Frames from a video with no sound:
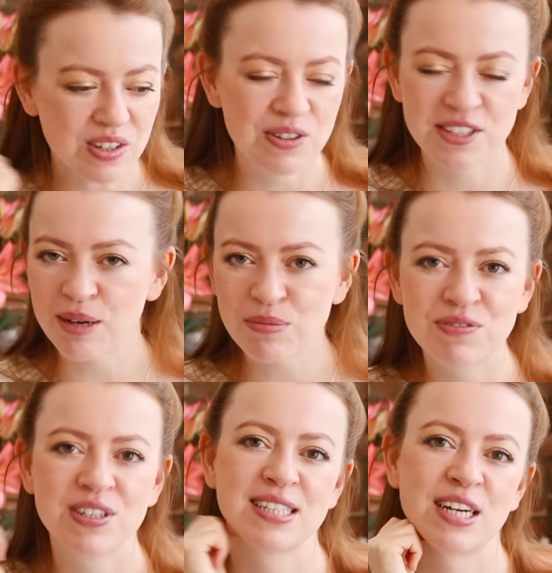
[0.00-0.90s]
Und ich habe
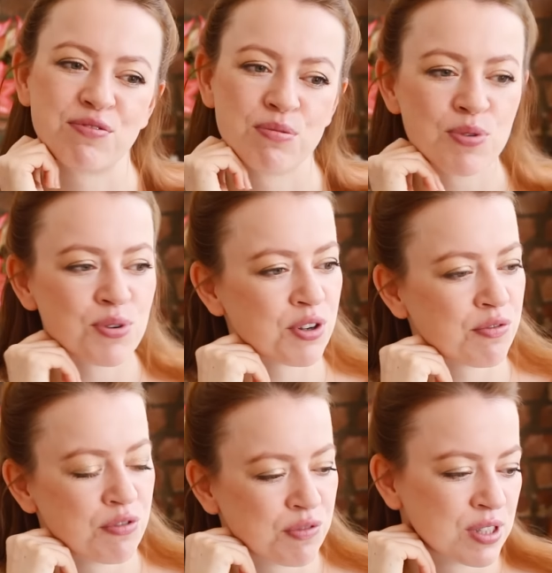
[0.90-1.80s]
mich, wie gesagt, für Mode,
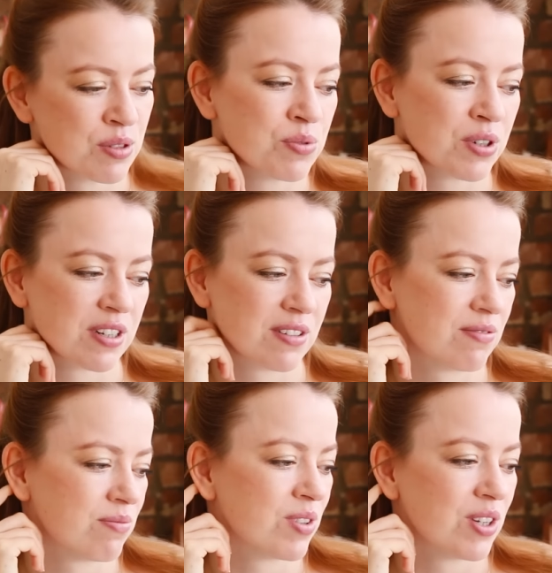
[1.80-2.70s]
für
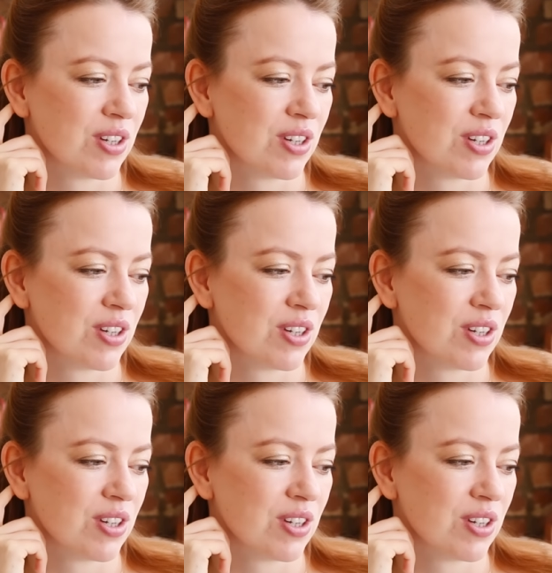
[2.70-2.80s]
Frisuren,